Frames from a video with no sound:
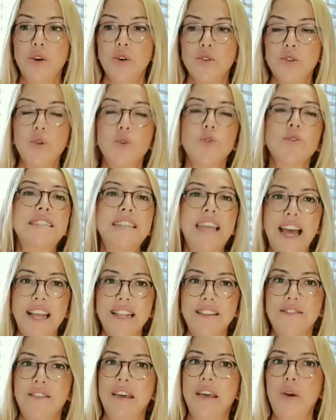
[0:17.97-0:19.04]

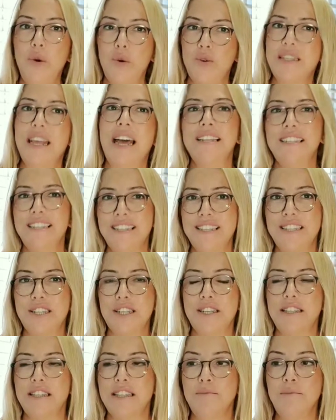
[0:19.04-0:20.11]
Sosyal ve özel
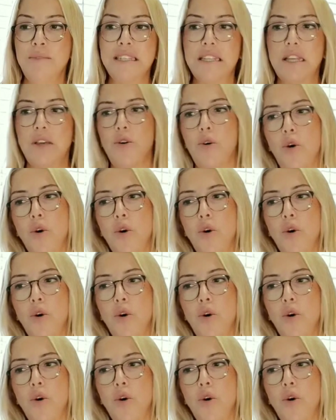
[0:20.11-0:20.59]
ilişkilerimiz ki